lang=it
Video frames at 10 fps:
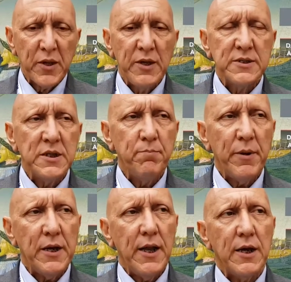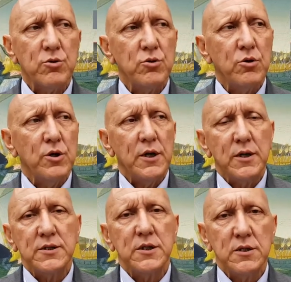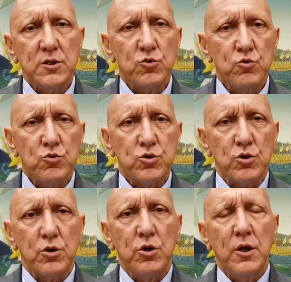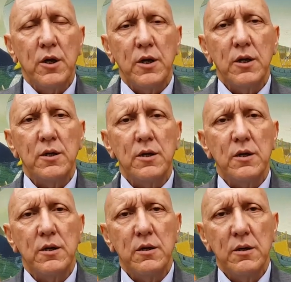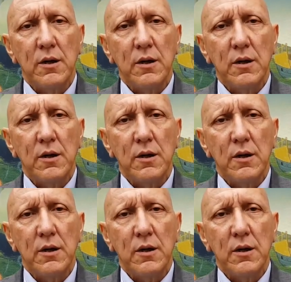Si è parlato e si è discusso in, eh,